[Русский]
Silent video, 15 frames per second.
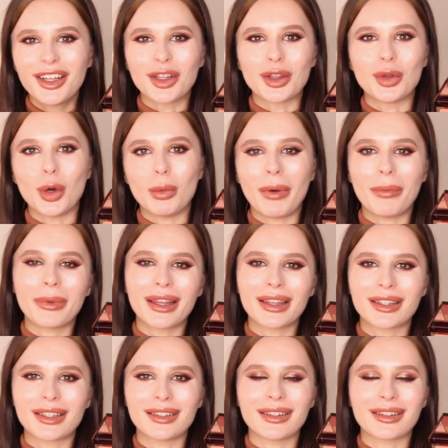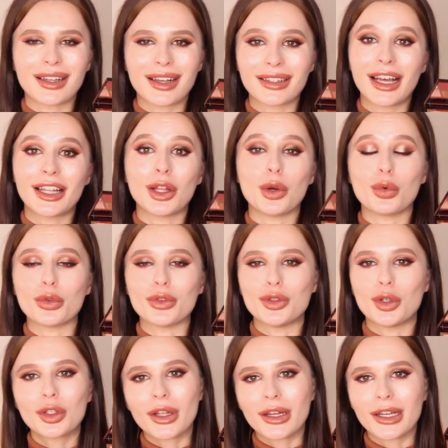до момента, когда она уйдет